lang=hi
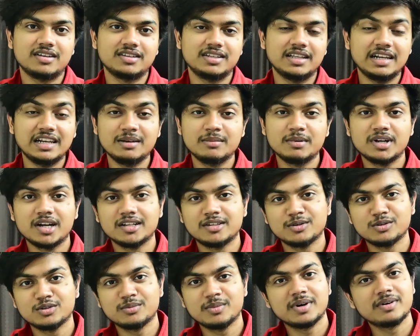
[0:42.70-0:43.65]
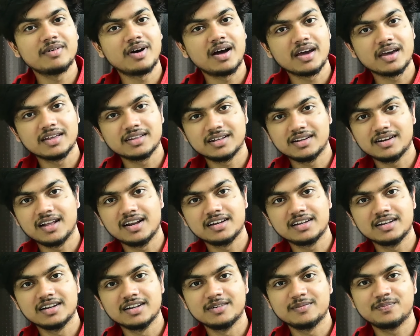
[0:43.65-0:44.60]
दिल्ली में रहता हूँ तो मैं वहाँ गया था लाल
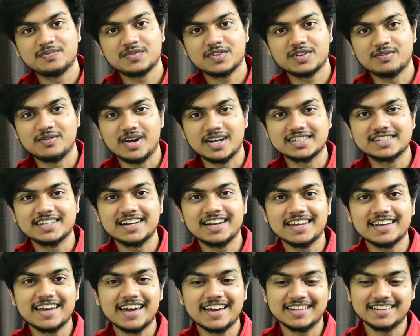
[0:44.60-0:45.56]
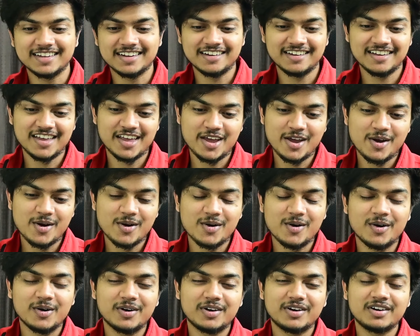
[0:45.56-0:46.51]
किला वहाँ से लेके आया था
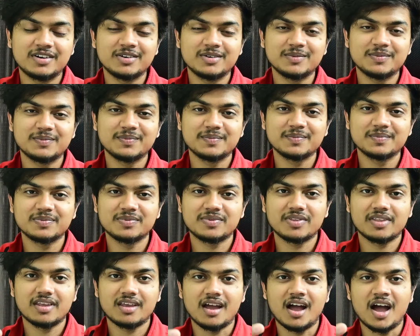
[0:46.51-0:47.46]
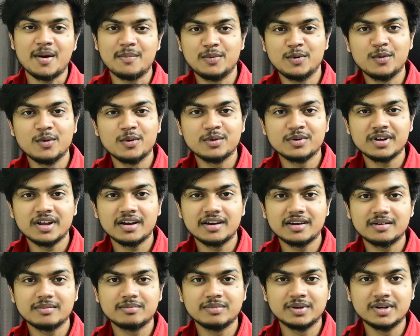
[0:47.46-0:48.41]
और आप लोगों ने
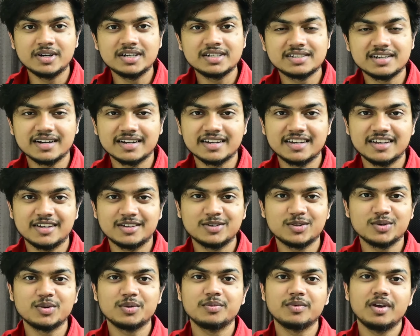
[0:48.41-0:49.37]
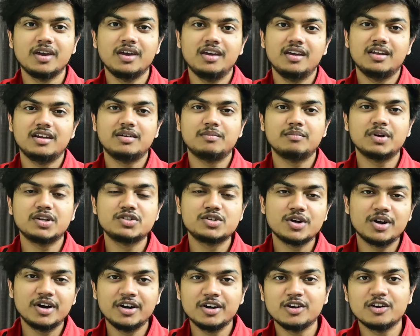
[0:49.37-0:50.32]
अगर बर्ड्स रखे हैं तो
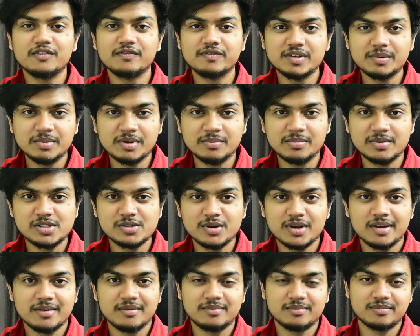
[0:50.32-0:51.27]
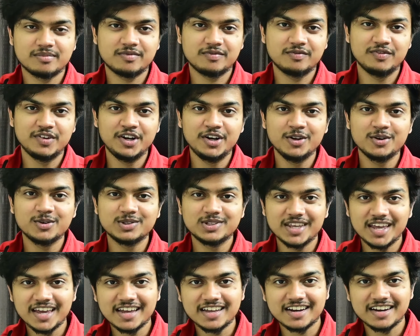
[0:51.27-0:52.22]
मेजोरिटी ऑफ़ दी पीपल जो ये वीडियो
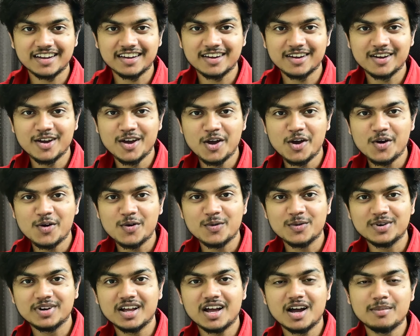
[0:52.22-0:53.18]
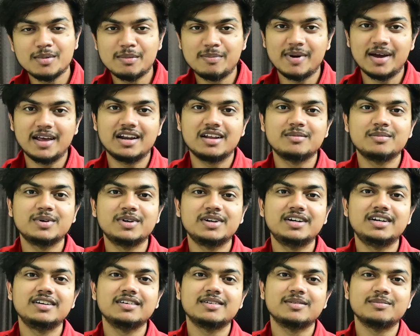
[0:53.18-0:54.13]
देख रहे हैं उनका भी पहला
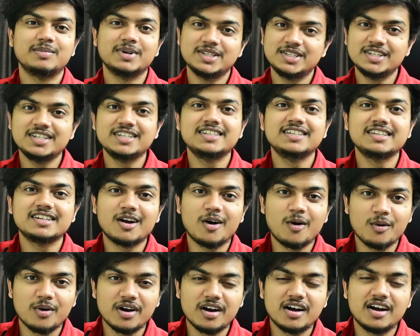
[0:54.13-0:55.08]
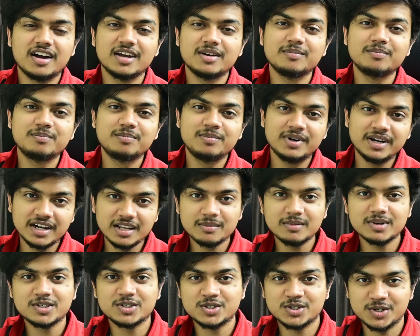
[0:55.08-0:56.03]
बर्ड बजीज़ ही रहा होगा आई एम प्रटी
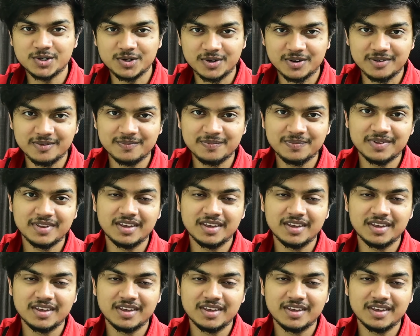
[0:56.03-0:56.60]
मच श्योर